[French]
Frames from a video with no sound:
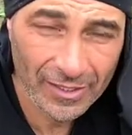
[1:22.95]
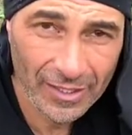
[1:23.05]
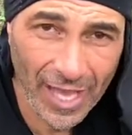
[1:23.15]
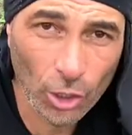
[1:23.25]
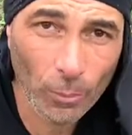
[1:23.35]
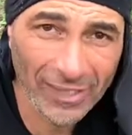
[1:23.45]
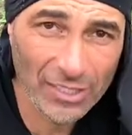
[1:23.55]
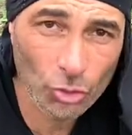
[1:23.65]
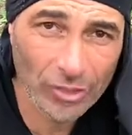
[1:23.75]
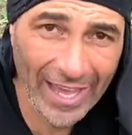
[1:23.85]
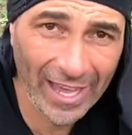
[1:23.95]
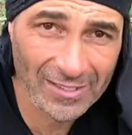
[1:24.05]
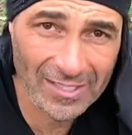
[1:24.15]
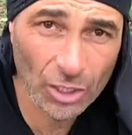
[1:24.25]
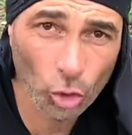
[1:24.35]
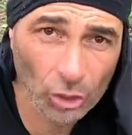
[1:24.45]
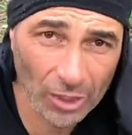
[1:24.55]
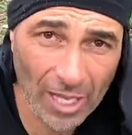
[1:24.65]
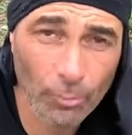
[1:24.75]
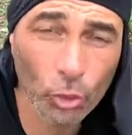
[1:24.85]
accompagné d'une garantie contre
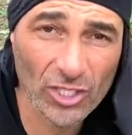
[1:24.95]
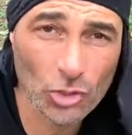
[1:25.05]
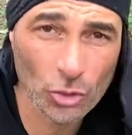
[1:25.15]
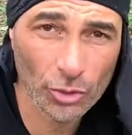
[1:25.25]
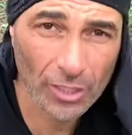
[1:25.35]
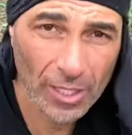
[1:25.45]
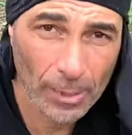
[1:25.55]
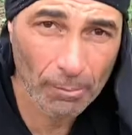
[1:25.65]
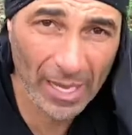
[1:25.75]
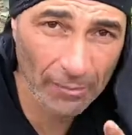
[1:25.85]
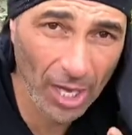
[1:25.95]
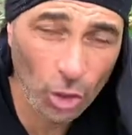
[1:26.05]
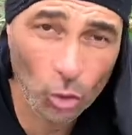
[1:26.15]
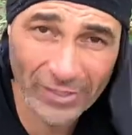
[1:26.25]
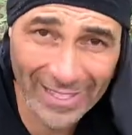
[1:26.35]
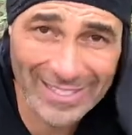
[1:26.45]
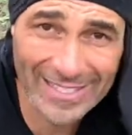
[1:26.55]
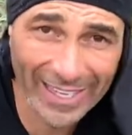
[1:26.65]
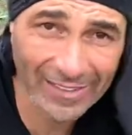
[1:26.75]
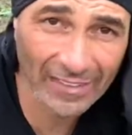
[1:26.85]
la pourriture, même en contact
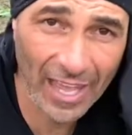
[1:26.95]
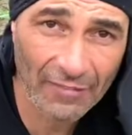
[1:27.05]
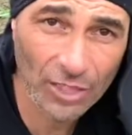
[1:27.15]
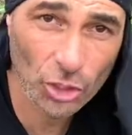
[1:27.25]
direct avec le